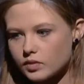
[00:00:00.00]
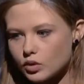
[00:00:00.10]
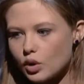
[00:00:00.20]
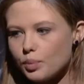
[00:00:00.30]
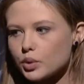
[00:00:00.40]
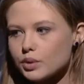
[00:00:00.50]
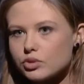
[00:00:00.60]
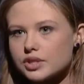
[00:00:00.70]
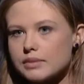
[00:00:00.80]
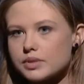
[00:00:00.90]
No i potem
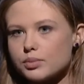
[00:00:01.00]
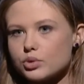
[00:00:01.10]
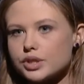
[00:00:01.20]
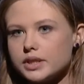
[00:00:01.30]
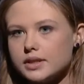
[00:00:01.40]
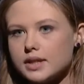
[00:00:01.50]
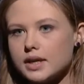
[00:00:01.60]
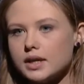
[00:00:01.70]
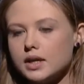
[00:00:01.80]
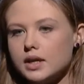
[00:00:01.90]
dostałam zaproszenie
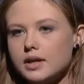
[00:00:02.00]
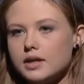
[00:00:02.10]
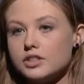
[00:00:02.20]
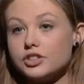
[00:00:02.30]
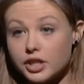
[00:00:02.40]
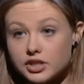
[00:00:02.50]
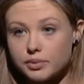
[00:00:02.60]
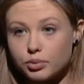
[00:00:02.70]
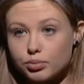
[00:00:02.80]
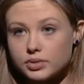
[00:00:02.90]
na
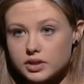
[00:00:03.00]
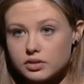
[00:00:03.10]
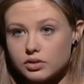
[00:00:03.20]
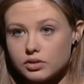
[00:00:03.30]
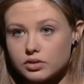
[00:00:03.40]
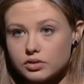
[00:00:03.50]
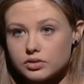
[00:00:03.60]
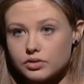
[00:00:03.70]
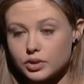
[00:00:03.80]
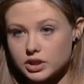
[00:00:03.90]
zdjęcia próbne do,
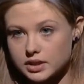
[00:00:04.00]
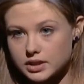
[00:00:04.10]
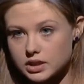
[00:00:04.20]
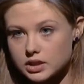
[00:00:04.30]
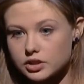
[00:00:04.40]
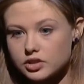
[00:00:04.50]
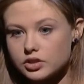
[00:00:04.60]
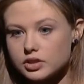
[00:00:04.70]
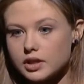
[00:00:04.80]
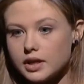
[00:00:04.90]
do właśnie Chce się
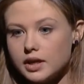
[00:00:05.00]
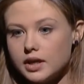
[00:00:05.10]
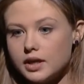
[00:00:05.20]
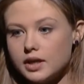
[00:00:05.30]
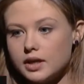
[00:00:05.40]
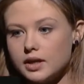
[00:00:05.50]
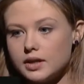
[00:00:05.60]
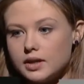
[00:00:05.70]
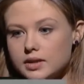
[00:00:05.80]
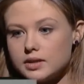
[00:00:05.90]
żyć.
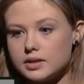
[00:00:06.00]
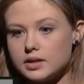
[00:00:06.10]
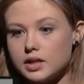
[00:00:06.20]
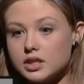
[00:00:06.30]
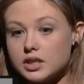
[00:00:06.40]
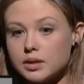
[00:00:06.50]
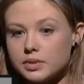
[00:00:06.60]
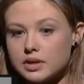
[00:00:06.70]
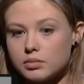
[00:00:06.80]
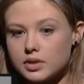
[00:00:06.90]
Tyle, że ja
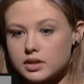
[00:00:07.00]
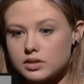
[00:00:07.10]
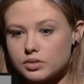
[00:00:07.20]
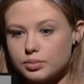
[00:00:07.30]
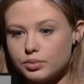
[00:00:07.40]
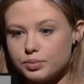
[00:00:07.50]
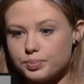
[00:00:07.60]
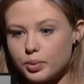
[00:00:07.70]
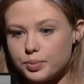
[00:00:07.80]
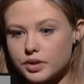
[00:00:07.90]
miałam lat, to był
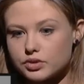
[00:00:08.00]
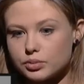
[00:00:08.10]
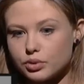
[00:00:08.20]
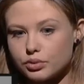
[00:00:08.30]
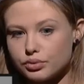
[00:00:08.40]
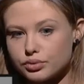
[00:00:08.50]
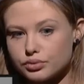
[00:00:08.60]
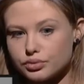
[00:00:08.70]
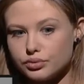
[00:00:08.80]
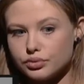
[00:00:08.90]
po pierwszym roku
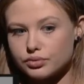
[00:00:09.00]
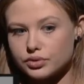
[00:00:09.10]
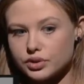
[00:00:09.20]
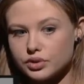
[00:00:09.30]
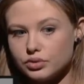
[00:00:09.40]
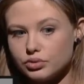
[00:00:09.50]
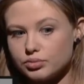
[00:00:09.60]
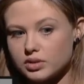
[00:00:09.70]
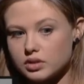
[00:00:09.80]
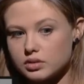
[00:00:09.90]
studiów, czyli już
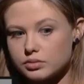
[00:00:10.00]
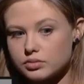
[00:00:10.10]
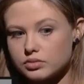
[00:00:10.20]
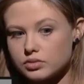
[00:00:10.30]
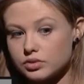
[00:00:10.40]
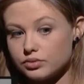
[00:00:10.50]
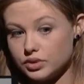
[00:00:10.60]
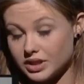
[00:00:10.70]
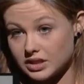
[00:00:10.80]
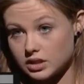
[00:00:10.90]
miałam
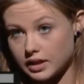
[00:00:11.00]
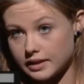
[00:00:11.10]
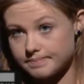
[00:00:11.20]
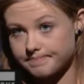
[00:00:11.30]
dwudziestkę.